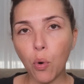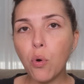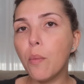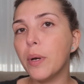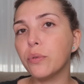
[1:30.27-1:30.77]

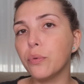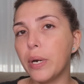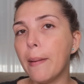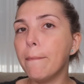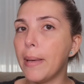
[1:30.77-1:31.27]
com
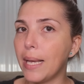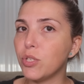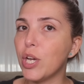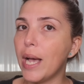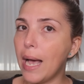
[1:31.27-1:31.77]
cobertura
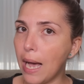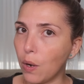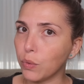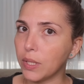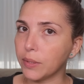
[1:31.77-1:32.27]
média
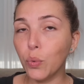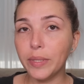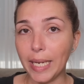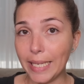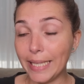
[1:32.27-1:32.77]
alta.
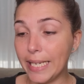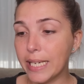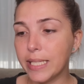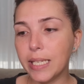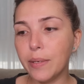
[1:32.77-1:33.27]
Contém
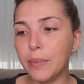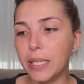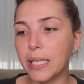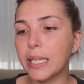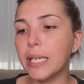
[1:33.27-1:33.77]

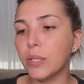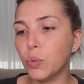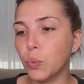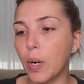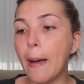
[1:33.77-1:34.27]
niacinamida que
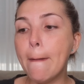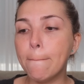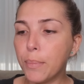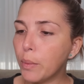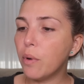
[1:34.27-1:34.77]
atua
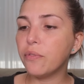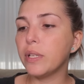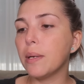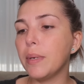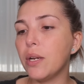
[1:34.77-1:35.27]

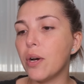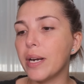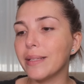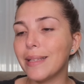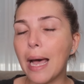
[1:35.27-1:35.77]
promovendo a
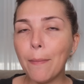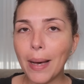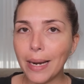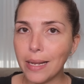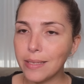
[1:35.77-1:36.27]
melhora da
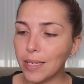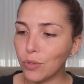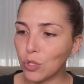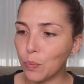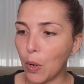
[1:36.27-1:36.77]
aparência
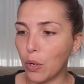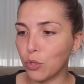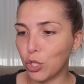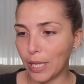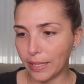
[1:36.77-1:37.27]
dos
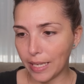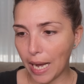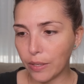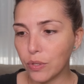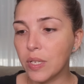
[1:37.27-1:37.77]
poros
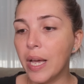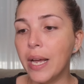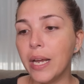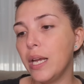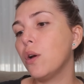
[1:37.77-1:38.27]
dilatados
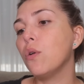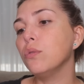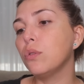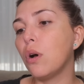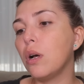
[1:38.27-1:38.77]
e
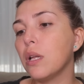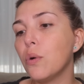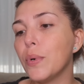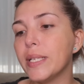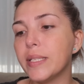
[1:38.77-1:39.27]

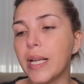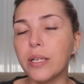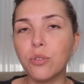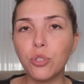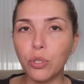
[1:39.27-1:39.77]
controla o
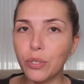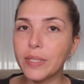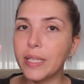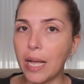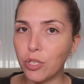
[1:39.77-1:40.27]
excesso de
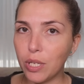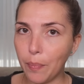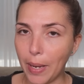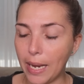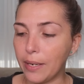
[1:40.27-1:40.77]
oleosidade da
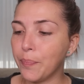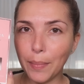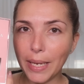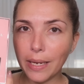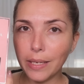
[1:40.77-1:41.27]
pele.
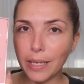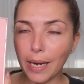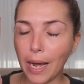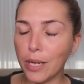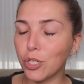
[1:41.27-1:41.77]
Também aqui na
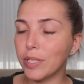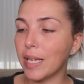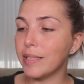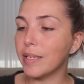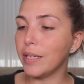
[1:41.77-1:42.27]
caixa
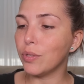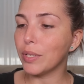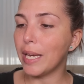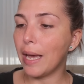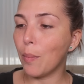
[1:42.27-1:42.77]
está
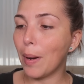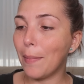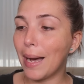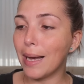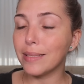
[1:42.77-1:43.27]
escrito que é uma
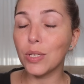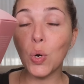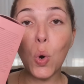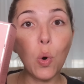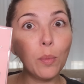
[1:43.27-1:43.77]
base
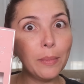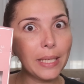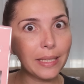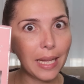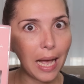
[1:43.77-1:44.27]
com
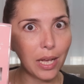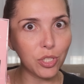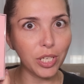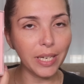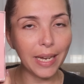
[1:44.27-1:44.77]

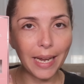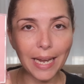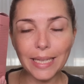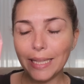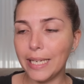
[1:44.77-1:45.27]
blindagem
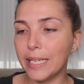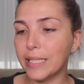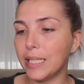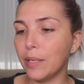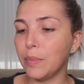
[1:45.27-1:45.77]
e
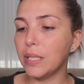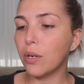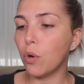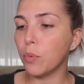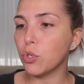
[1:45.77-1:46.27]
niacinamida,
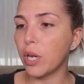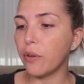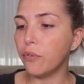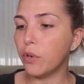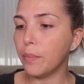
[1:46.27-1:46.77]
como eu já
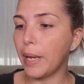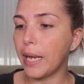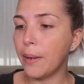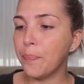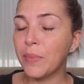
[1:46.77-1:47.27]

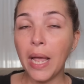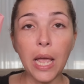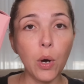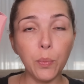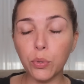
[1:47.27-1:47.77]
informei.
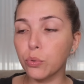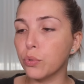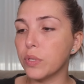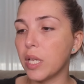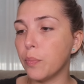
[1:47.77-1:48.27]
É um
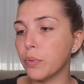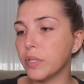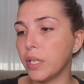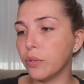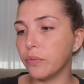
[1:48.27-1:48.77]
produto
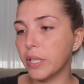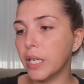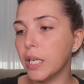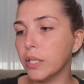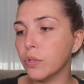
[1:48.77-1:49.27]
100%
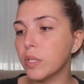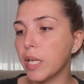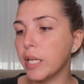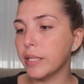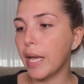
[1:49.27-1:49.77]
vegano,
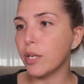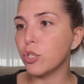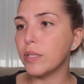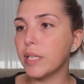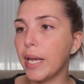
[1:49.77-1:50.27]
sem
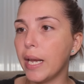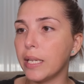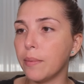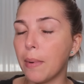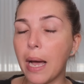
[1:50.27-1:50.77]
testes em
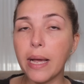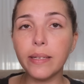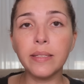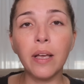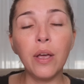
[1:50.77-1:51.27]

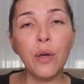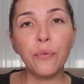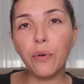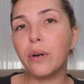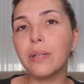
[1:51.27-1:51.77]
animais.
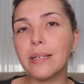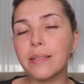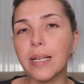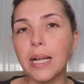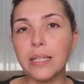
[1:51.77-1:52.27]
Foram
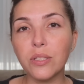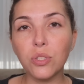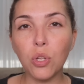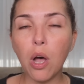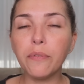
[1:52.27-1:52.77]

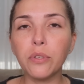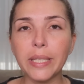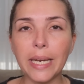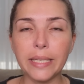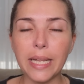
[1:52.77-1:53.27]
lançadas nove
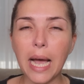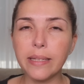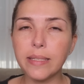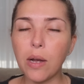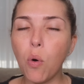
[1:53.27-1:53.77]

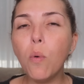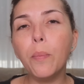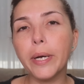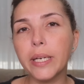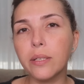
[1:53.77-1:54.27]
tonalidades,
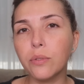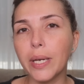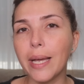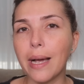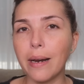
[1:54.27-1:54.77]
acompanhando
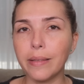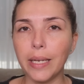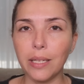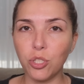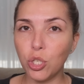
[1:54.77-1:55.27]
aí a
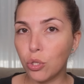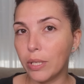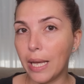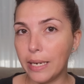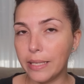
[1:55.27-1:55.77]
cartela de
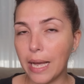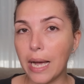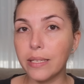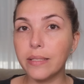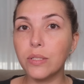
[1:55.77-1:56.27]

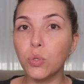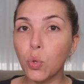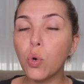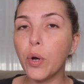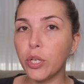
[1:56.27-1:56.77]
tonalidades
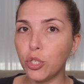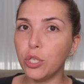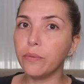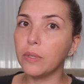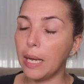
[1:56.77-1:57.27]
do
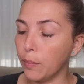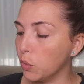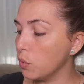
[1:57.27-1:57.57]
corretivo La